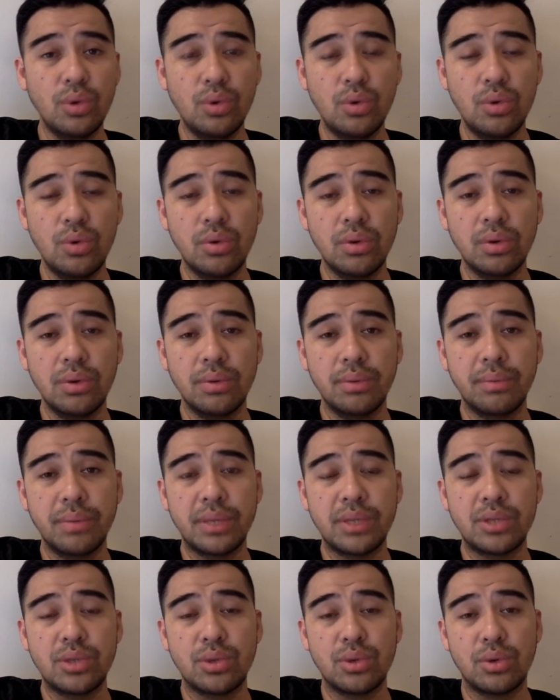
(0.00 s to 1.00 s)
kung
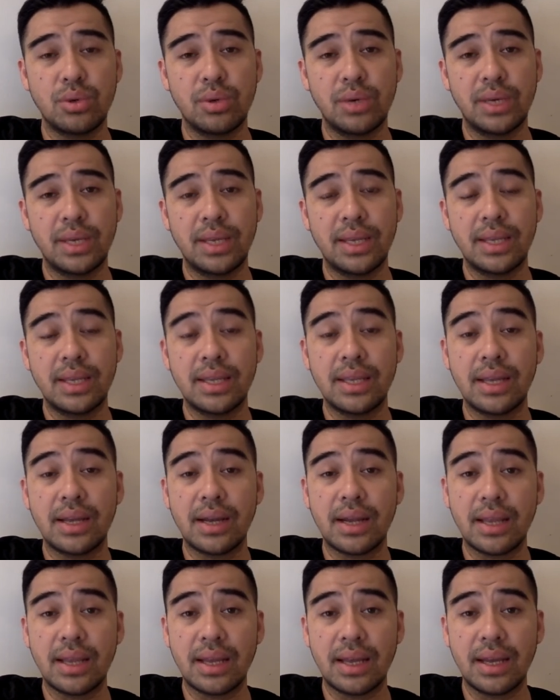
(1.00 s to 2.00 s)
medyo
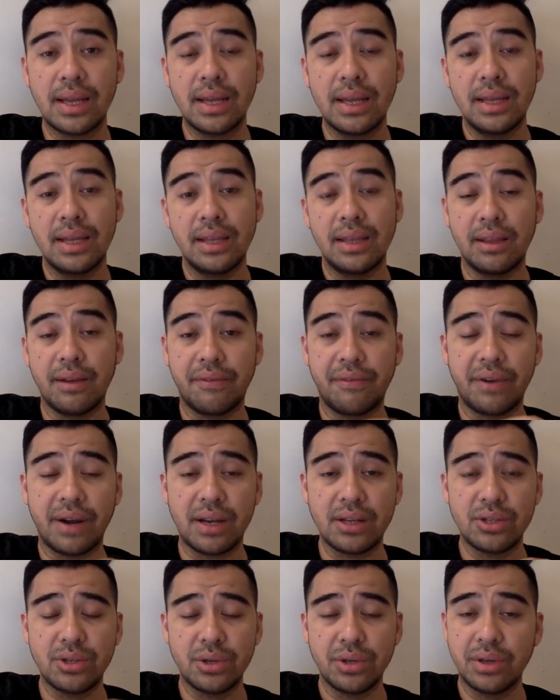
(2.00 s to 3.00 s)
edad-edara na, na
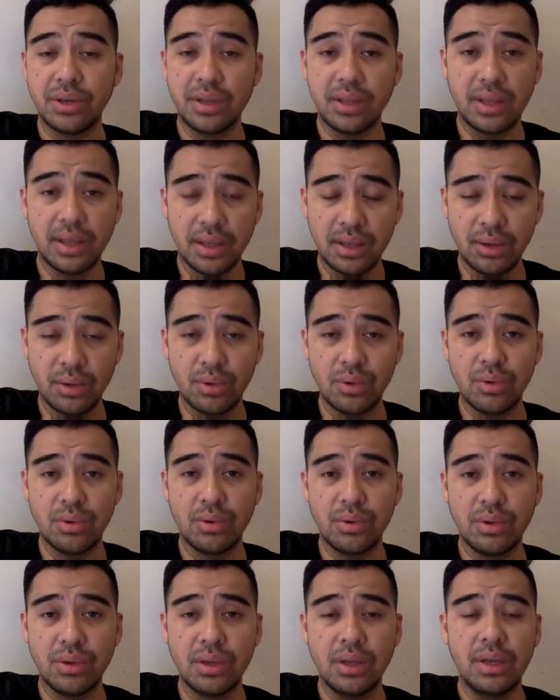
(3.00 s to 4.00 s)
fracture gid na
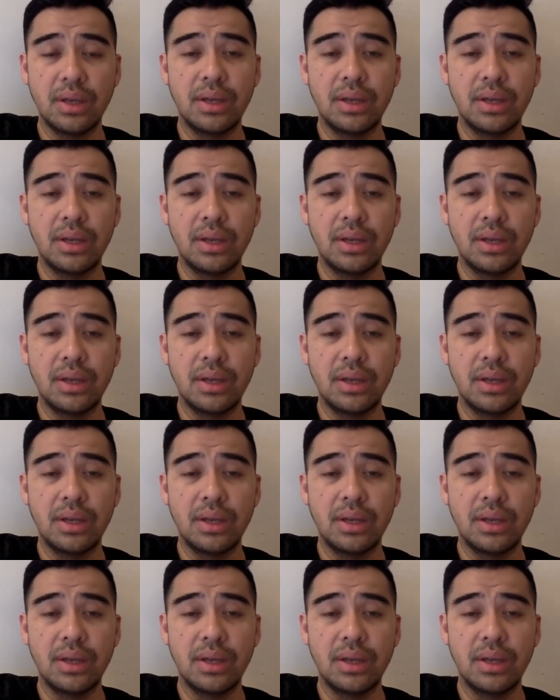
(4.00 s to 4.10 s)
tinuod,